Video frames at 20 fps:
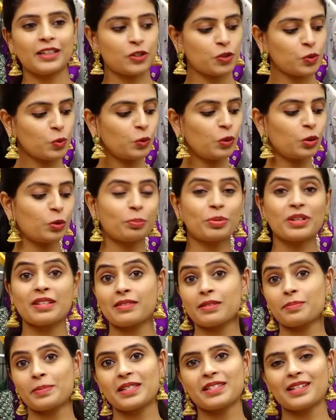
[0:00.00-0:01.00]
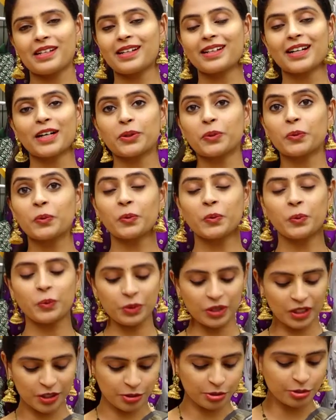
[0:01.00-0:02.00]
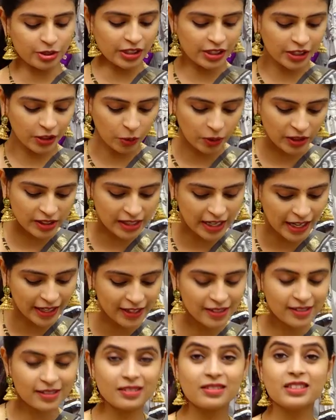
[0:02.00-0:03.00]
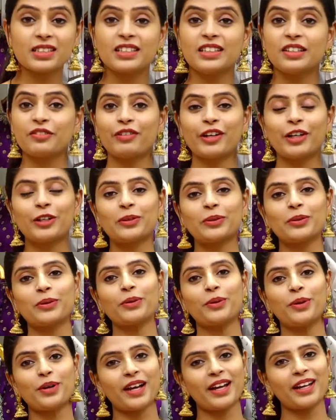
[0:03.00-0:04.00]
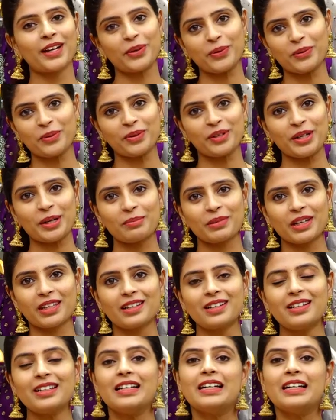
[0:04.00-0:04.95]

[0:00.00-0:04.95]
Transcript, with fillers: స్కూల్లో ప్రిన్సిపల్స్ అలా కట్టుకుంటూ ఉంటారు చూడండి కొన్ని శారీస్ డిగ్నిఫైడ్ లుక్ ఉంటాయి అనుకుంటాం కదా